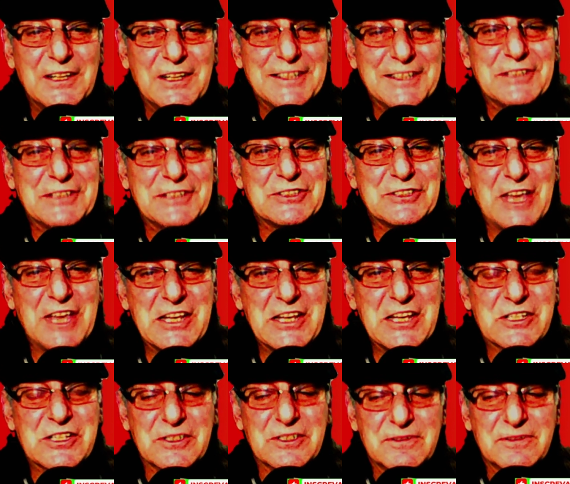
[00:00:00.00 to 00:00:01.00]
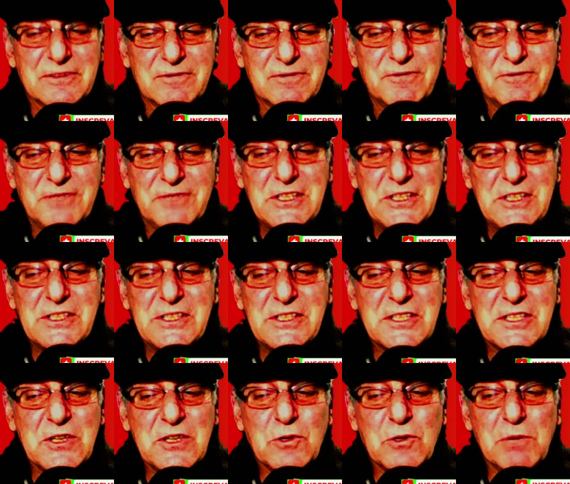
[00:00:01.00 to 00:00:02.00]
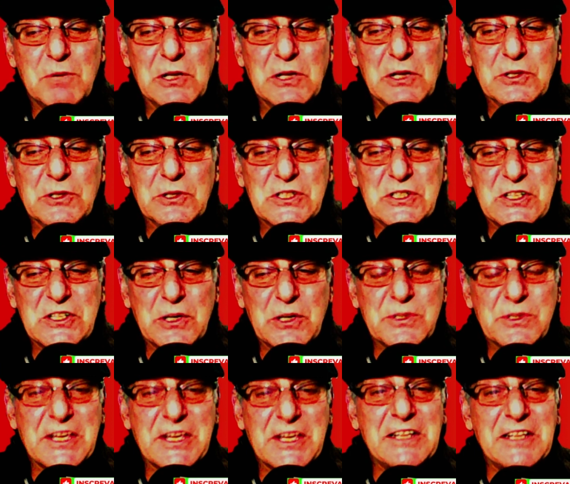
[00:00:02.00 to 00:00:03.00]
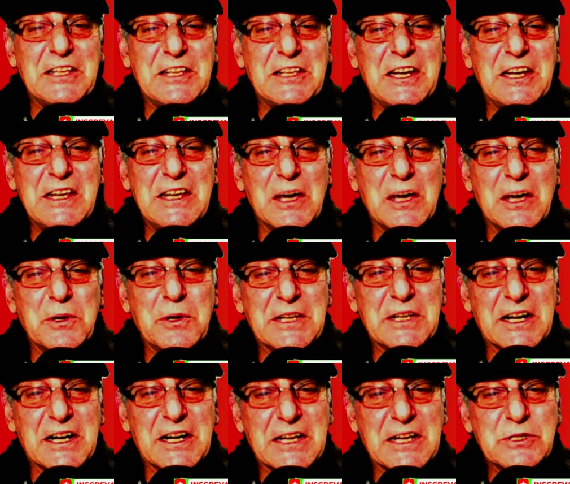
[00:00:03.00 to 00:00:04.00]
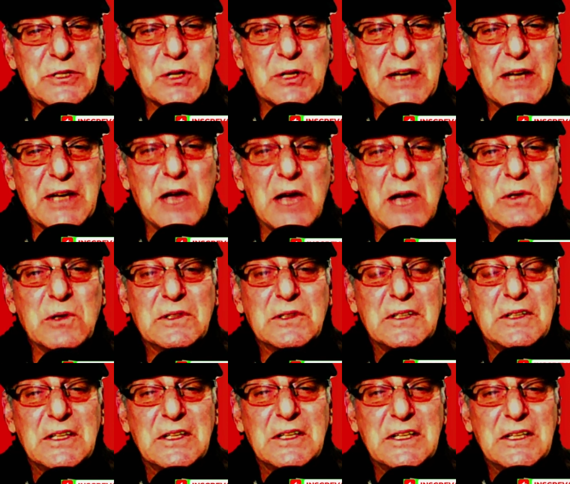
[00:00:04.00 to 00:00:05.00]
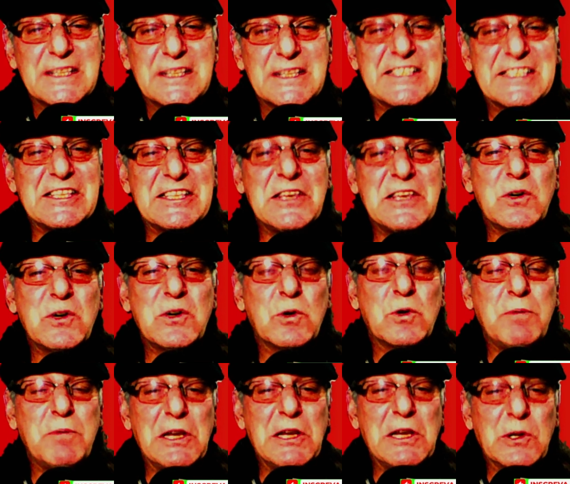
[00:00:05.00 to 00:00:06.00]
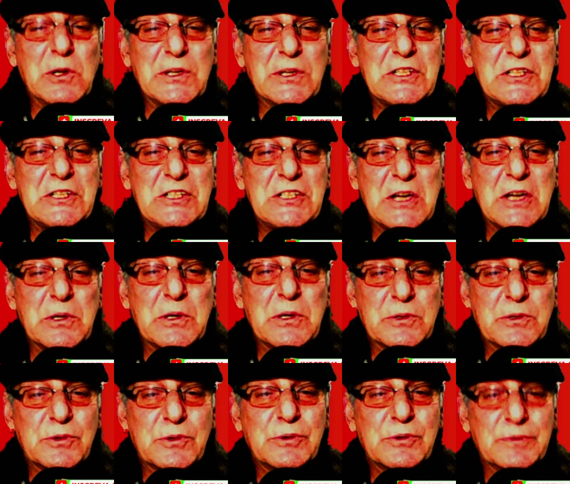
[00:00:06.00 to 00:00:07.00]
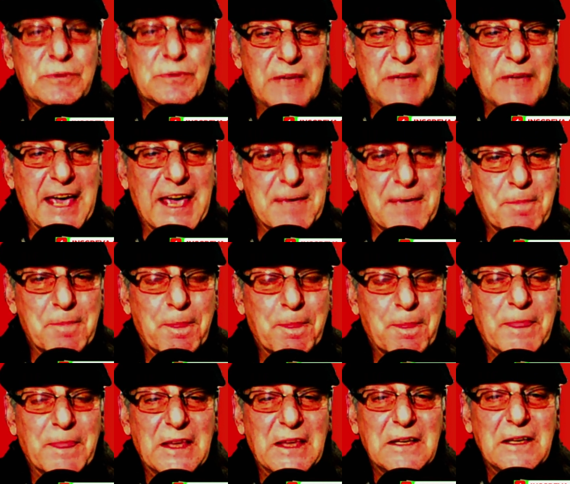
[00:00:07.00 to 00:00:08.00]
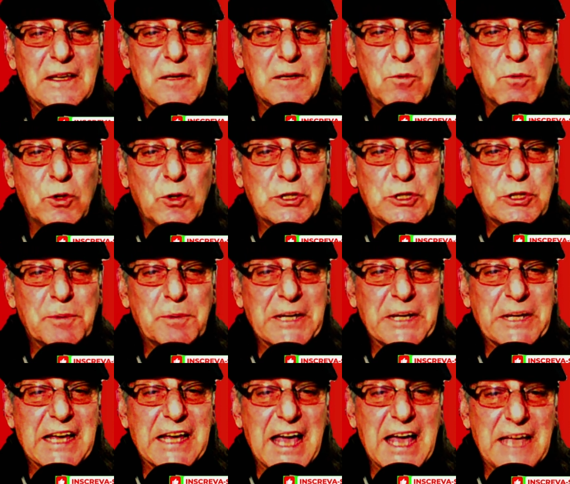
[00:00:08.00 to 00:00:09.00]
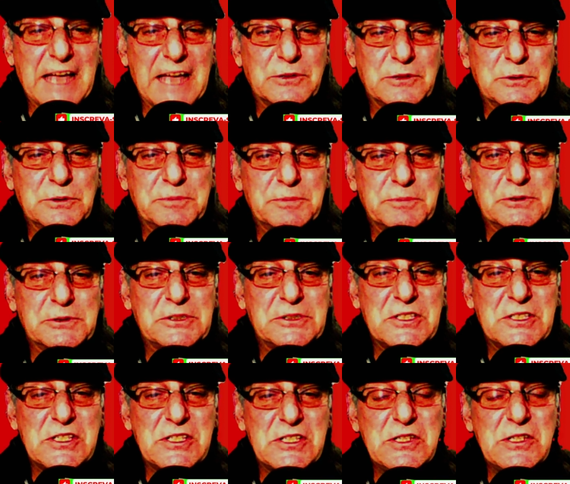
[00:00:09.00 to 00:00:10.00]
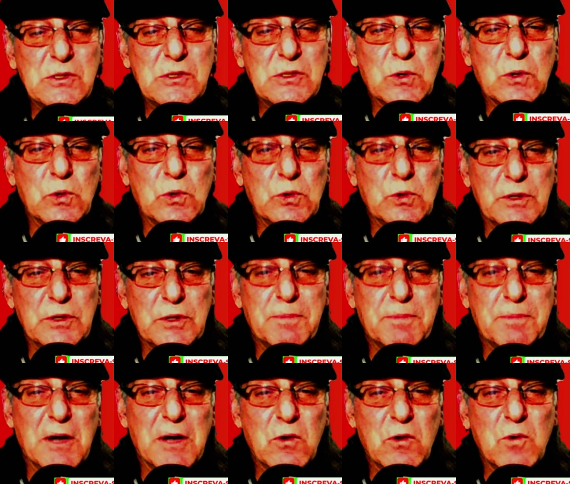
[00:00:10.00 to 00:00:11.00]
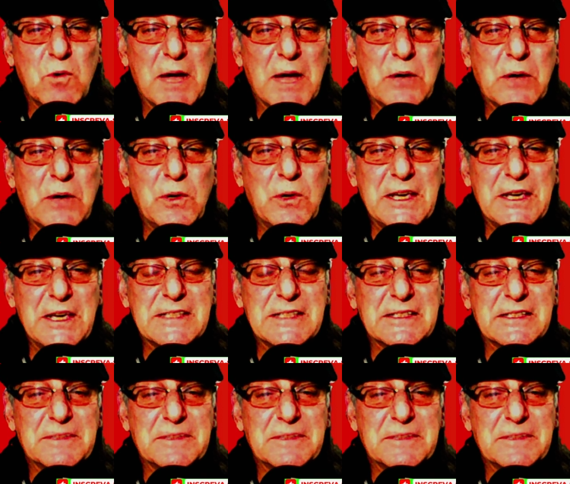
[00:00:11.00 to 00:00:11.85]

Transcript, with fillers: Gente, 25 milhões de euros renderia ao Internacional 5 milhões de euros. É multiplicado por 5 alguma coisa,